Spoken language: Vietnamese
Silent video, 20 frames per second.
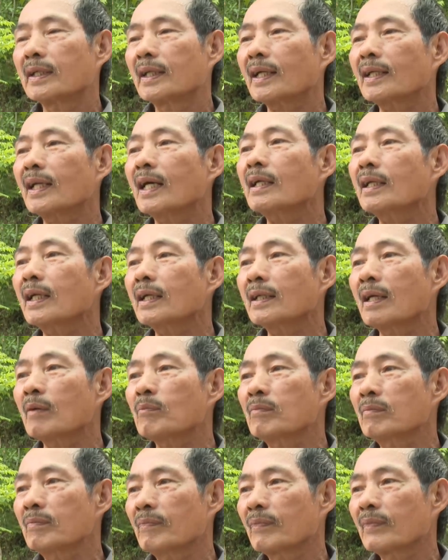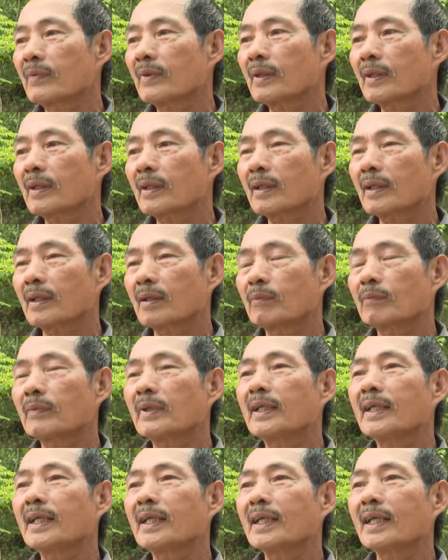Đắk Lắk Đắk Nông cũng
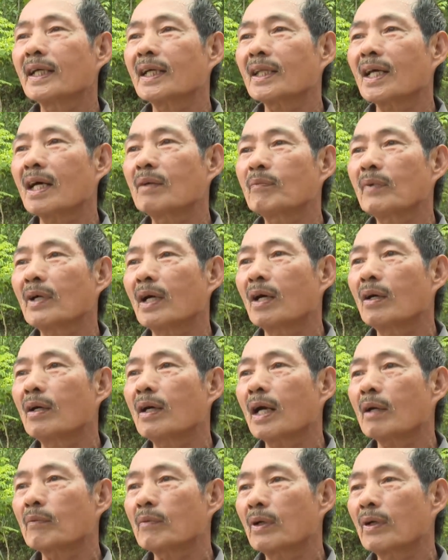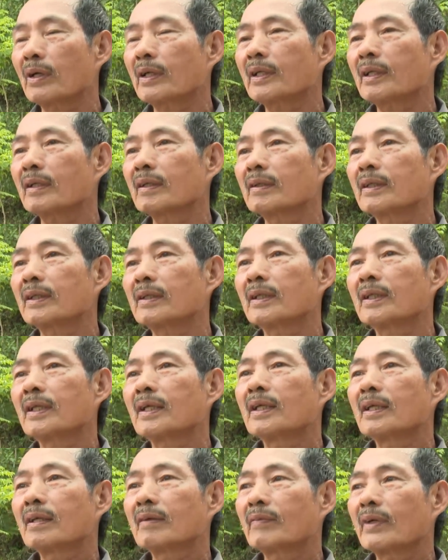đi à, thăm khảo học hỏi rồi
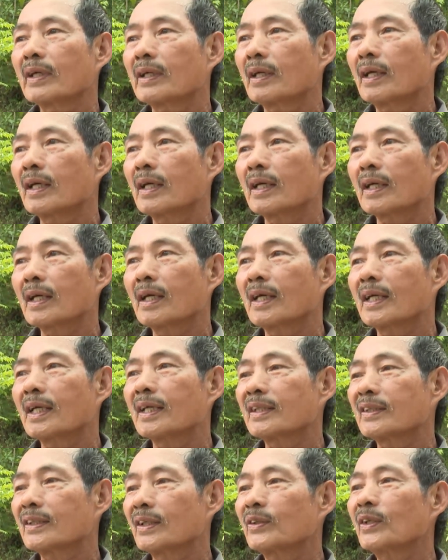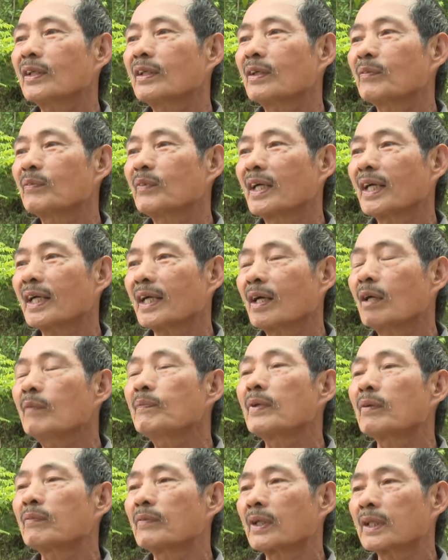về sản xuất cũng à, cái áp
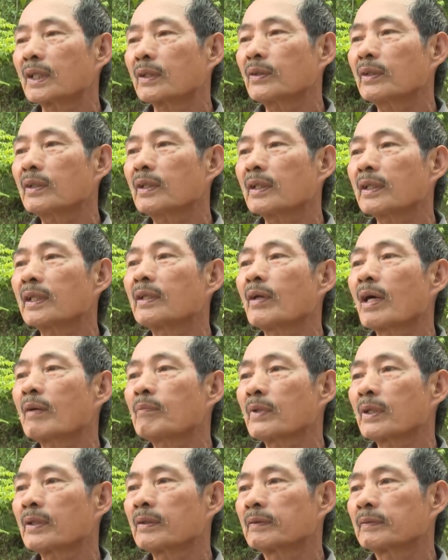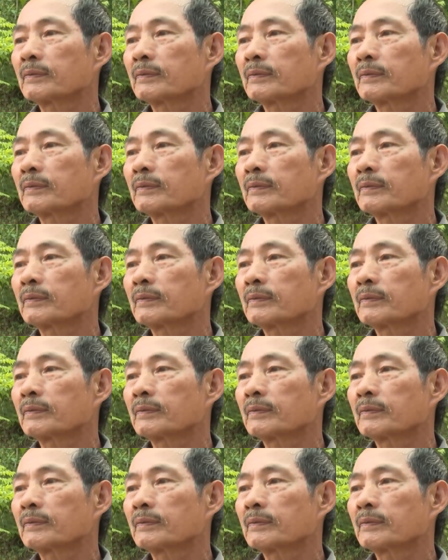dụng vào sản xuất được nhiều năm rồi